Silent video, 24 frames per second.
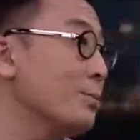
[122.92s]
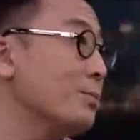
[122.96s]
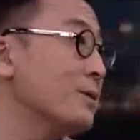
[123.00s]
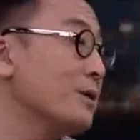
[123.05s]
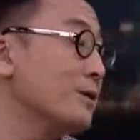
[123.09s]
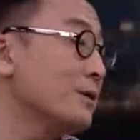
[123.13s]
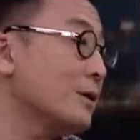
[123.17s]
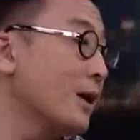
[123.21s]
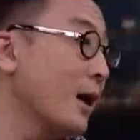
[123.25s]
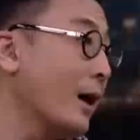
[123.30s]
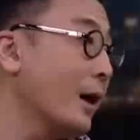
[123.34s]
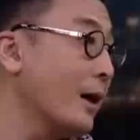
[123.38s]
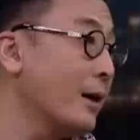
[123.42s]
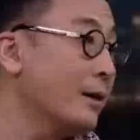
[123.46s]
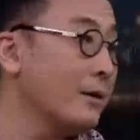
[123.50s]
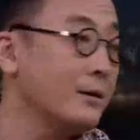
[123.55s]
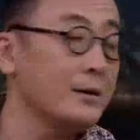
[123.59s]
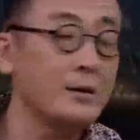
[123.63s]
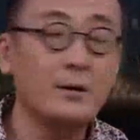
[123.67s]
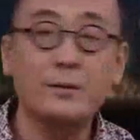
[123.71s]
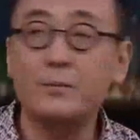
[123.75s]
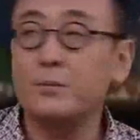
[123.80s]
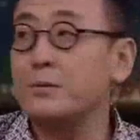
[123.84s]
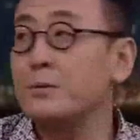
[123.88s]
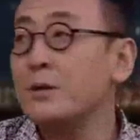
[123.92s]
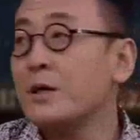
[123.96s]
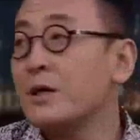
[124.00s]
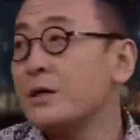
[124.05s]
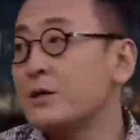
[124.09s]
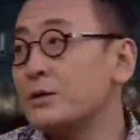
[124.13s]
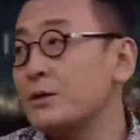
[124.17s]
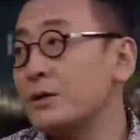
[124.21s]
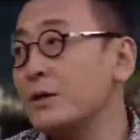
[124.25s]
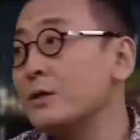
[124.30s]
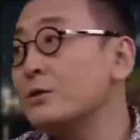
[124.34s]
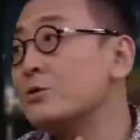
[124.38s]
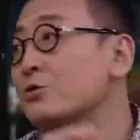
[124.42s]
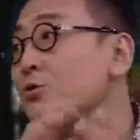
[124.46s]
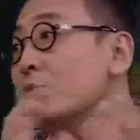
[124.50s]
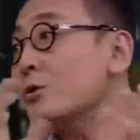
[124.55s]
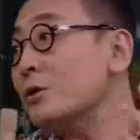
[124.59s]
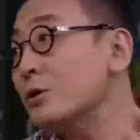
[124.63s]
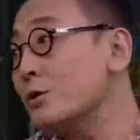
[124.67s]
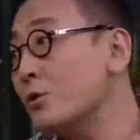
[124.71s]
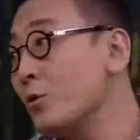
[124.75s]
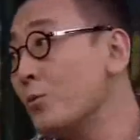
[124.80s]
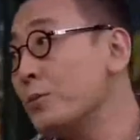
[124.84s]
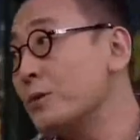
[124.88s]
由的平台，也不谁
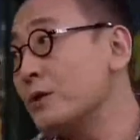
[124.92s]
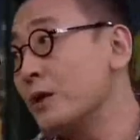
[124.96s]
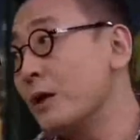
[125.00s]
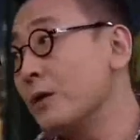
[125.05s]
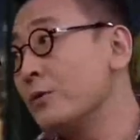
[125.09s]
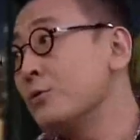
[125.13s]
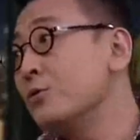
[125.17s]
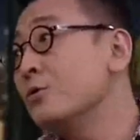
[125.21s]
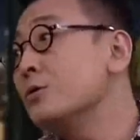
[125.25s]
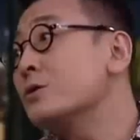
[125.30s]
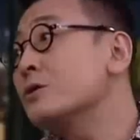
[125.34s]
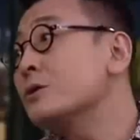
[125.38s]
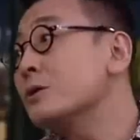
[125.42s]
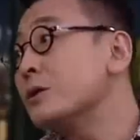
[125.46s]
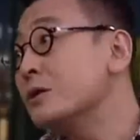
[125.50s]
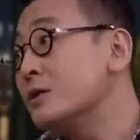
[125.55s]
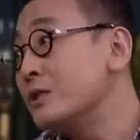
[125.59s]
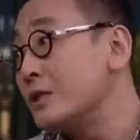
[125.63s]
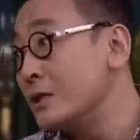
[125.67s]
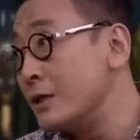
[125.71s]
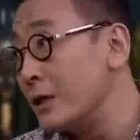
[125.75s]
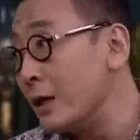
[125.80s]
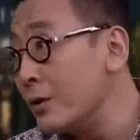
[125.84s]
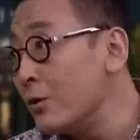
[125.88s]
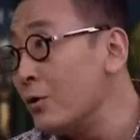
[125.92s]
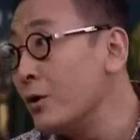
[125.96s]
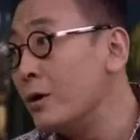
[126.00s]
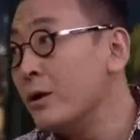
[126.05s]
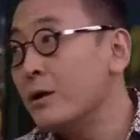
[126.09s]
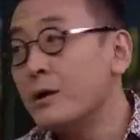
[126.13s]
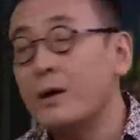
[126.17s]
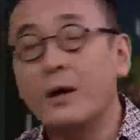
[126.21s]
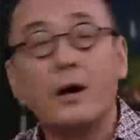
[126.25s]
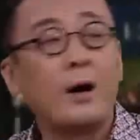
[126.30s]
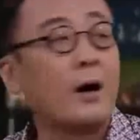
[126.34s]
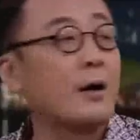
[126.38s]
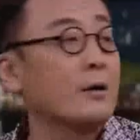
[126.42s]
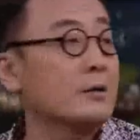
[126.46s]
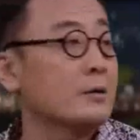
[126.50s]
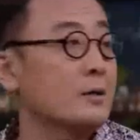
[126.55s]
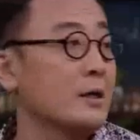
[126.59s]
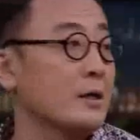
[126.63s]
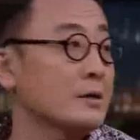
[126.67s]
说的都不等于是个结论啊，